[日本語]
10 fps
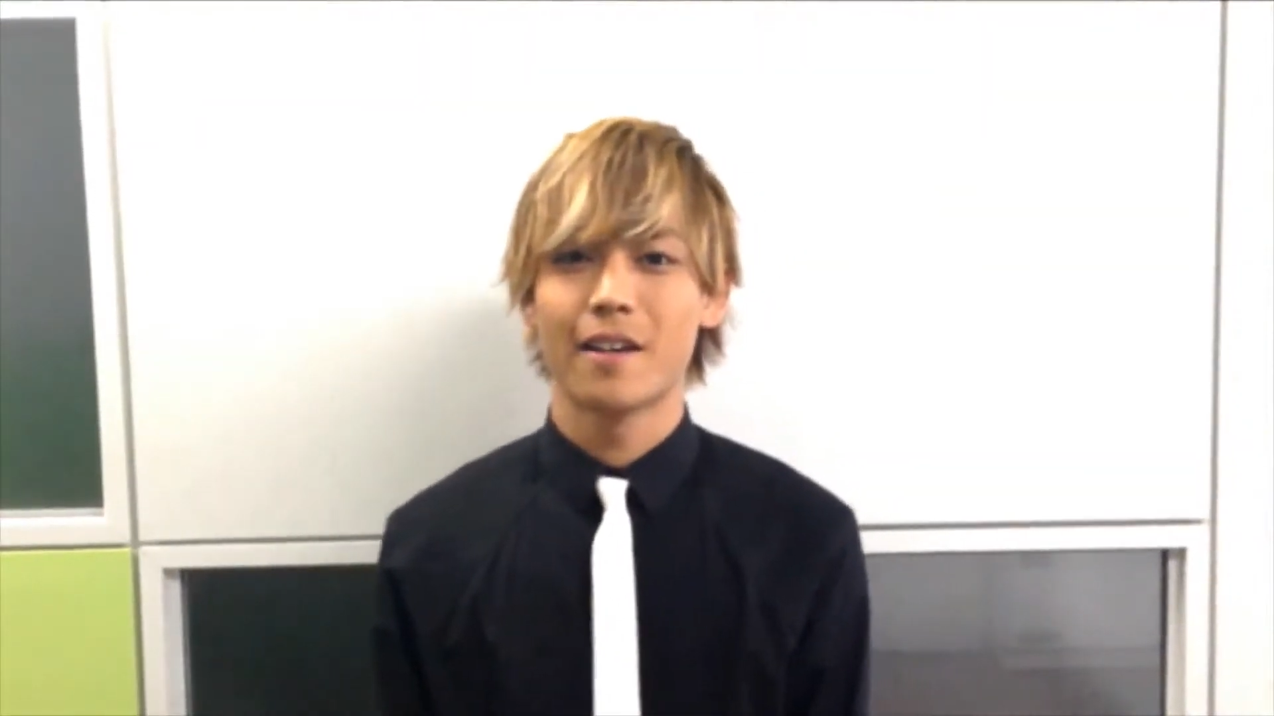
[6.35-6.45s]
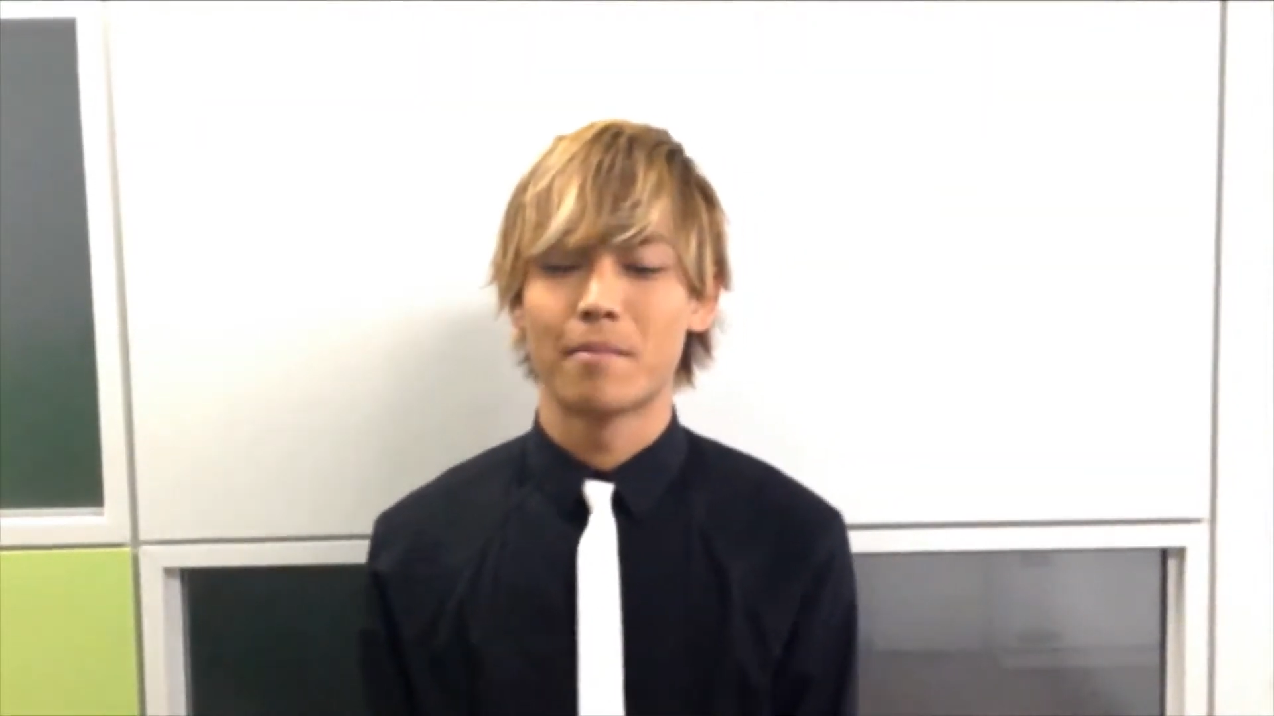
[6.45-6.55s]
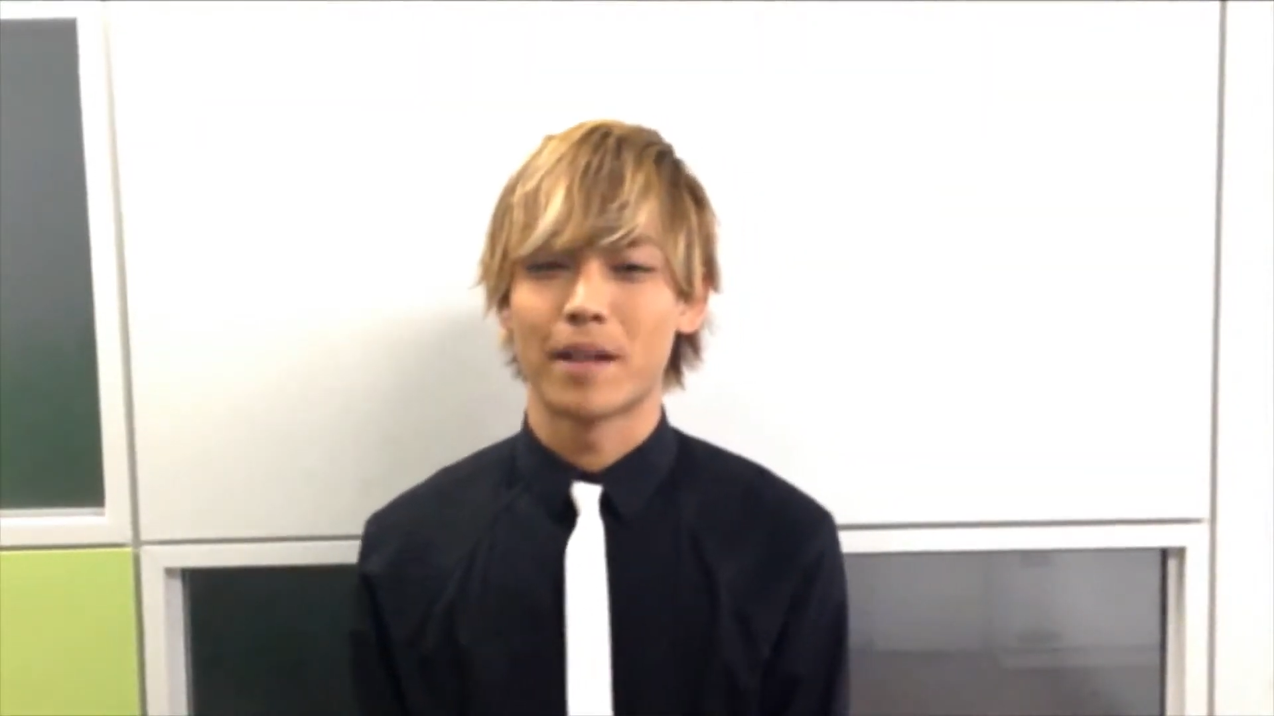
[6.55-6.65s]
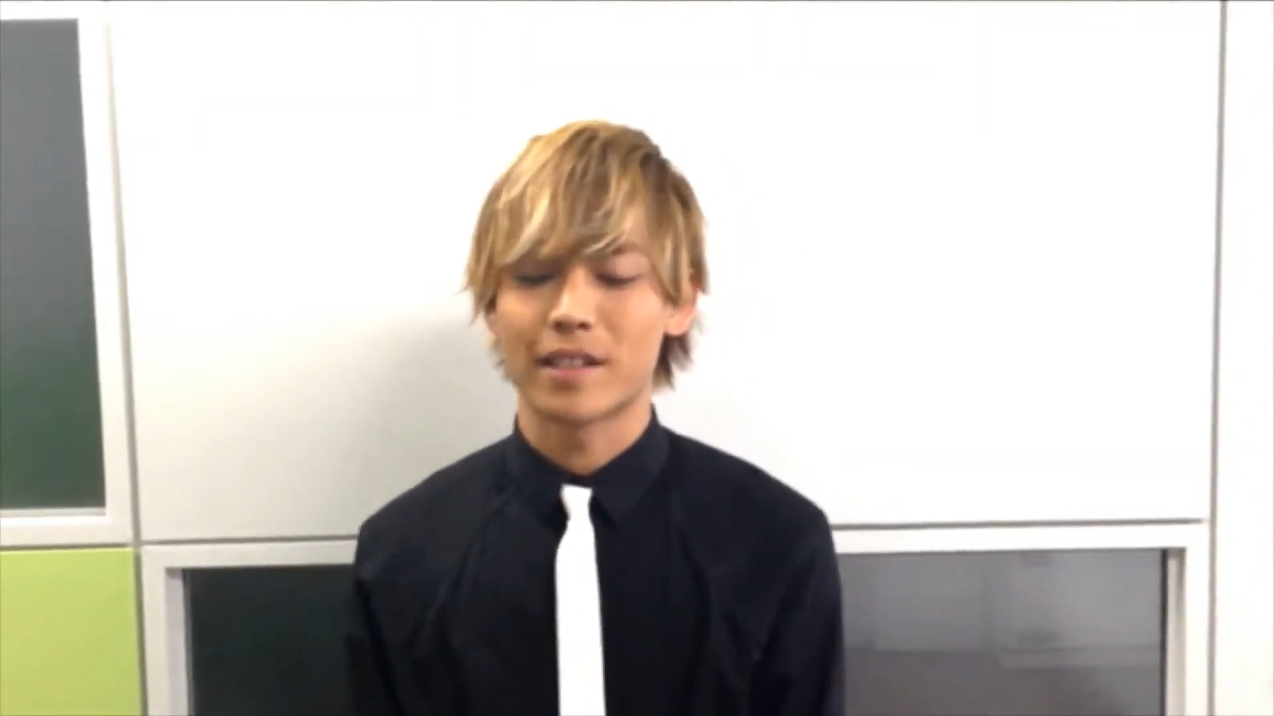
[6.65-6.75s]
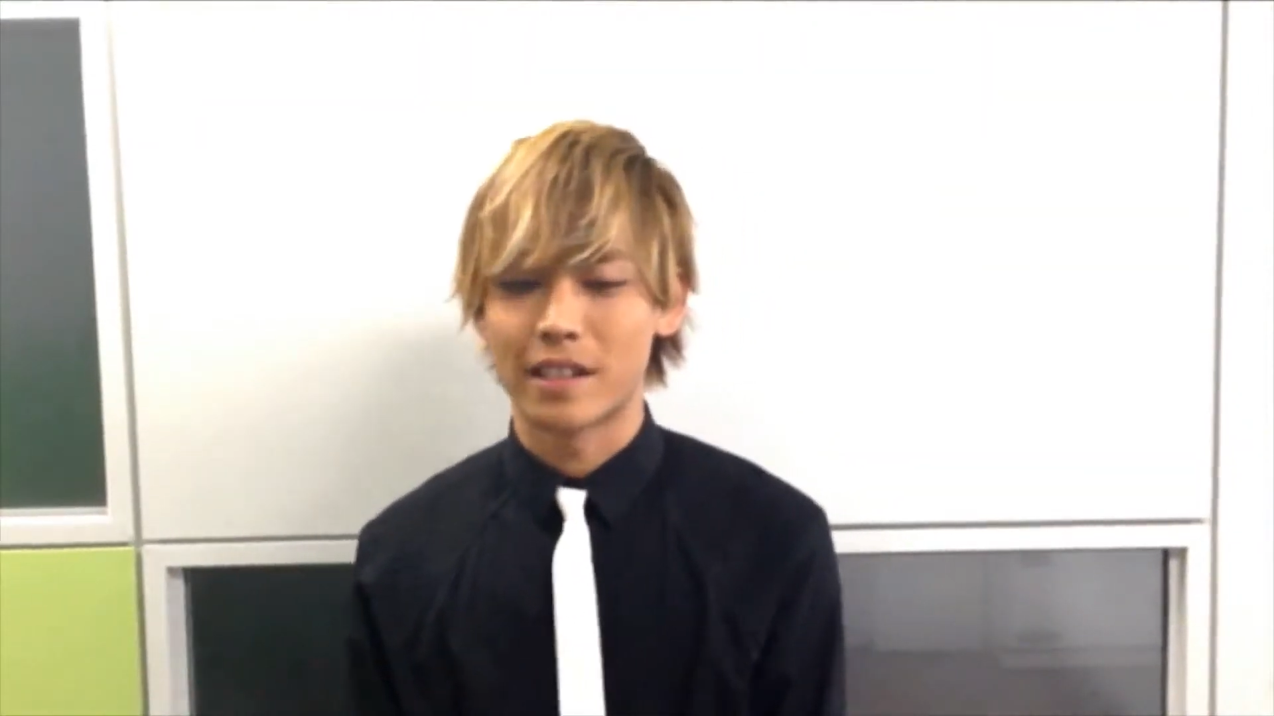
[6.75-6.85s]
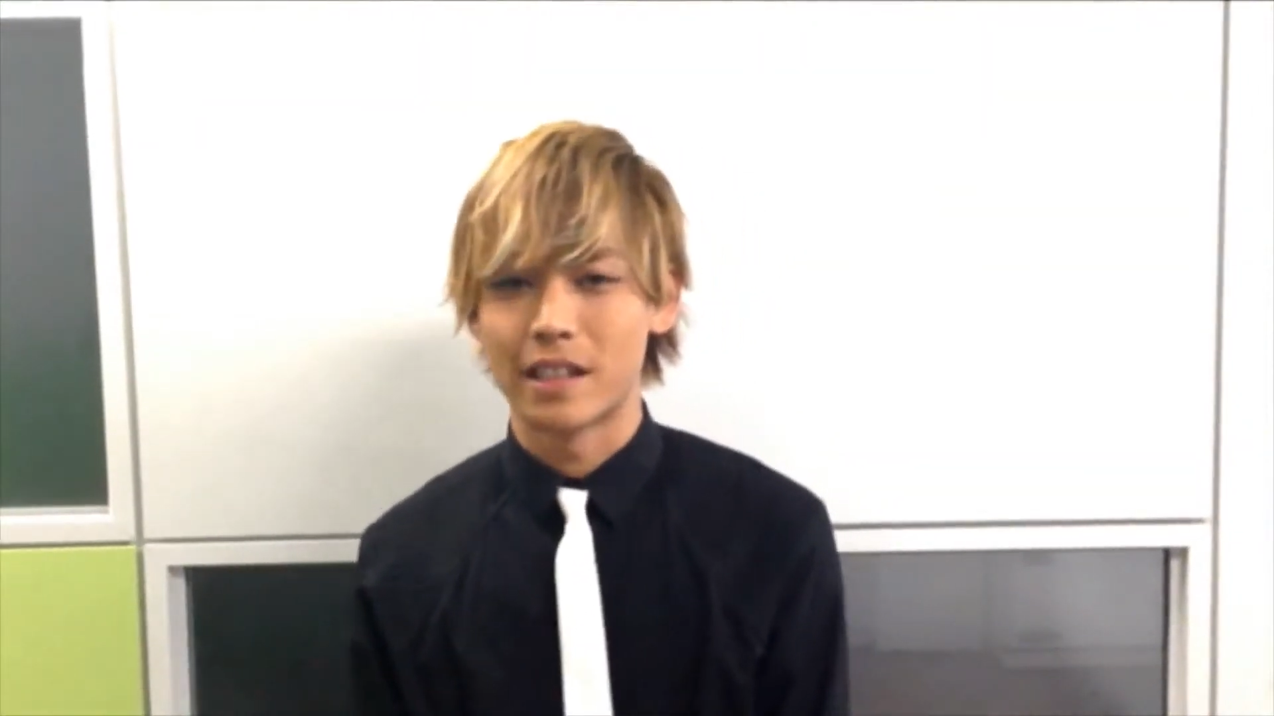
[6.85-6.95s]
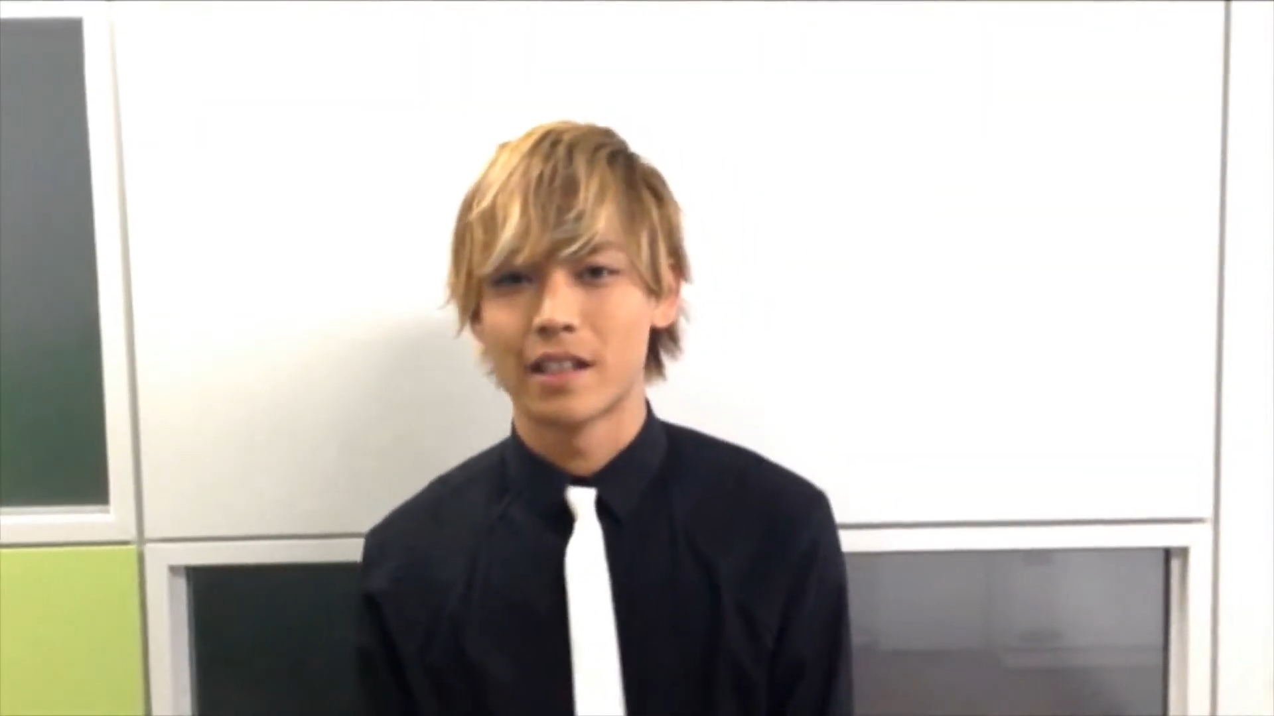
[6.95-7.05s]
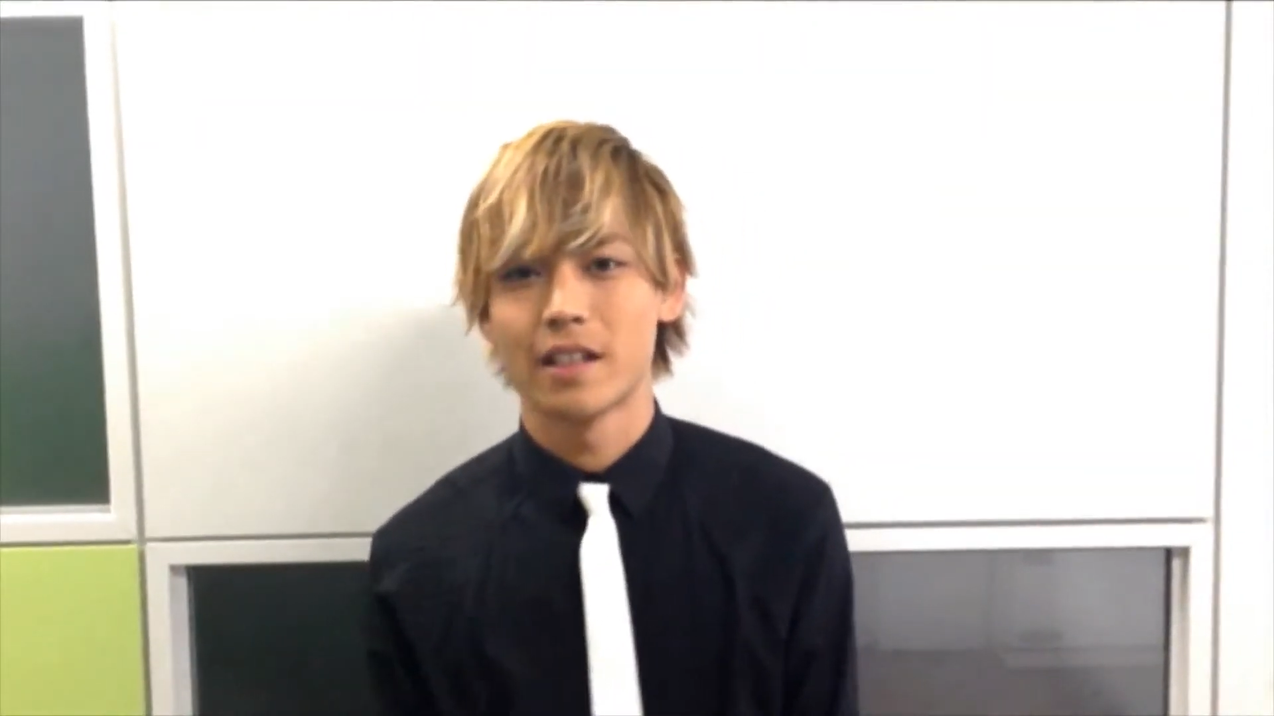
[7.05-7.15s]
まさに